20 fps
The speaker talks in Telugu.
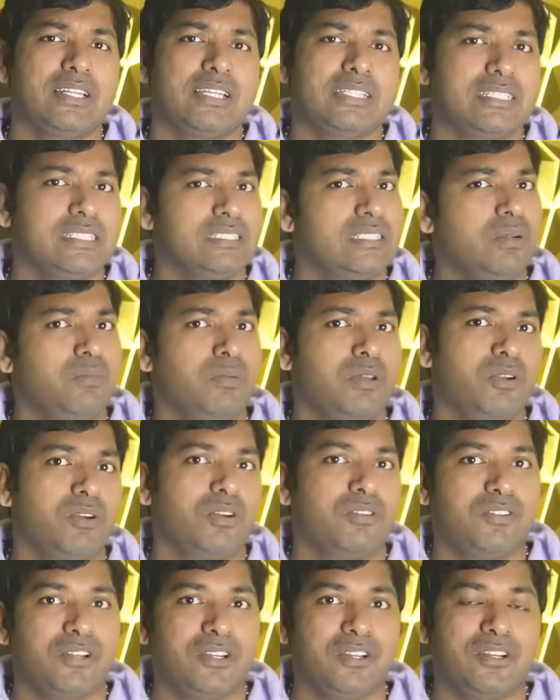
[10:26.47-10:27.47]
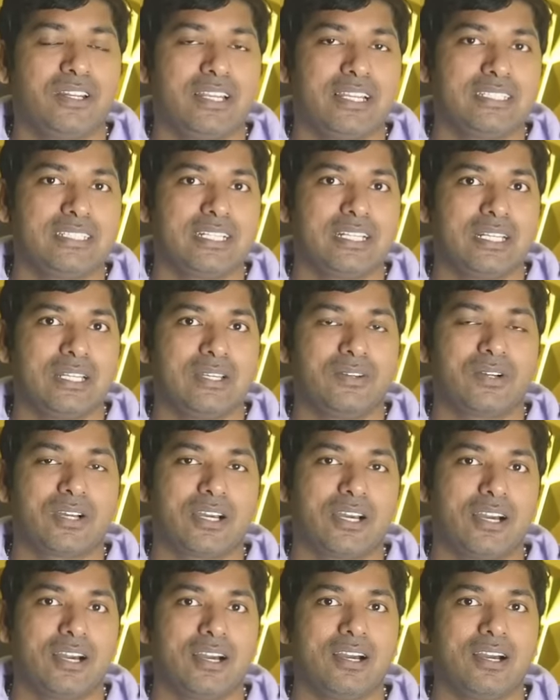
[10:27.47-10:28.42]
లైక్ చేస్తే ఒకసారి మీరు కూడా వీడియోని లైక్ చేయండి ఒక